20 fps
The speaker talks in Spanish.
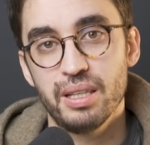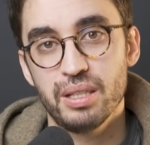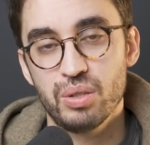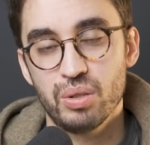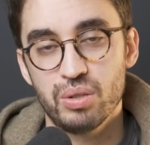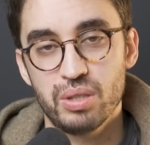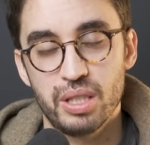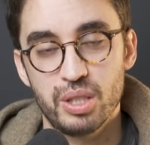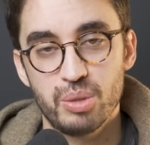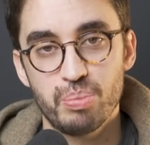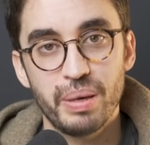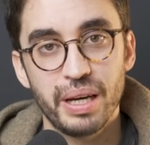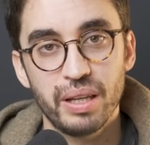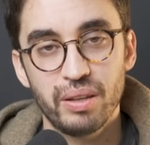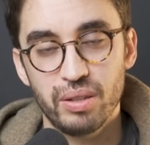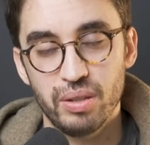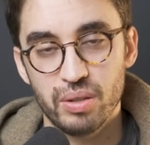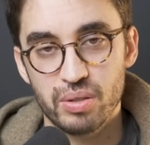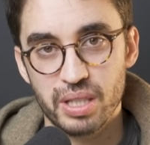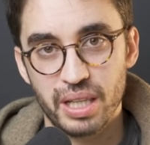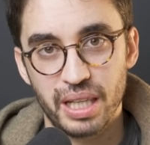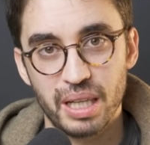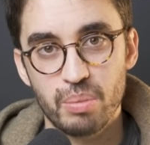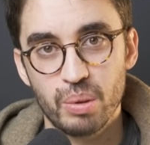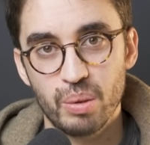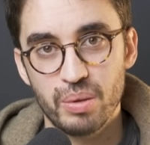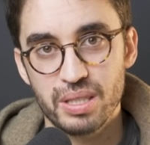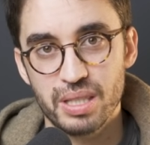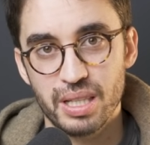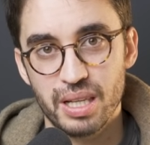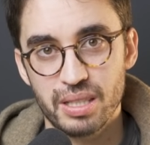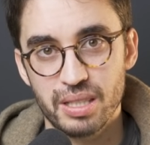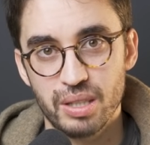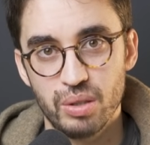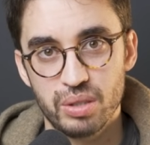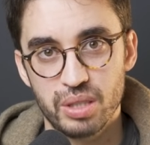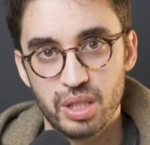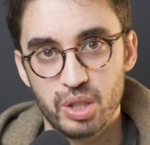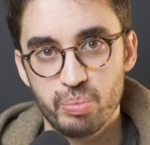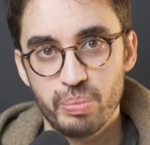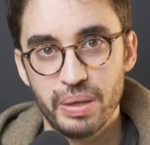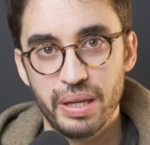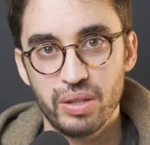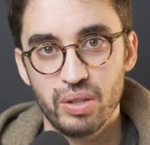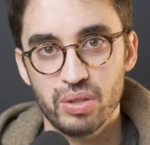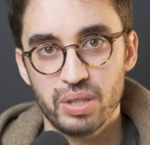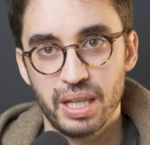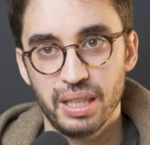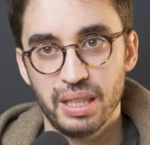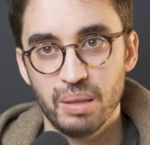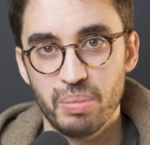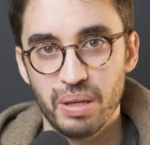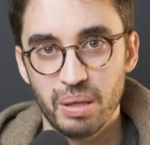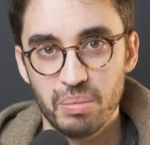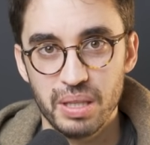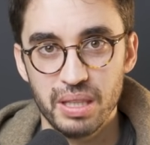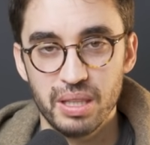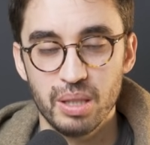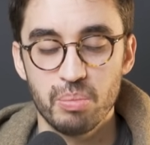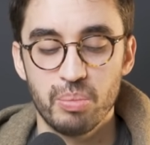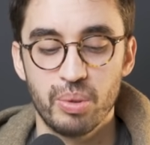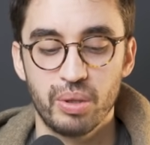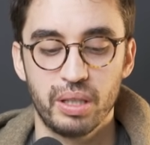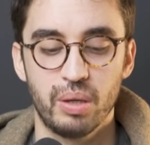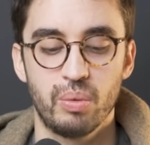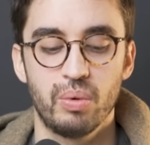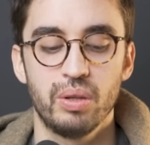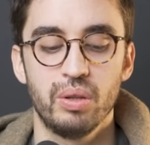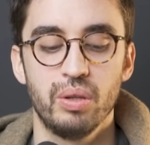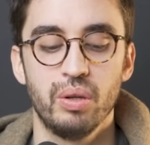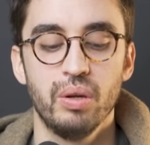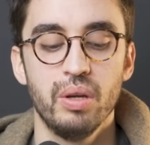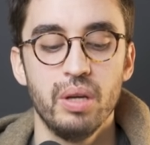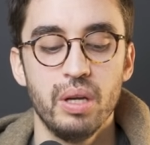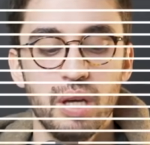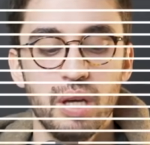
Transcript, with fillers: de esos espacios, hay que aprovecharse los espacios que te permiten, porque cuando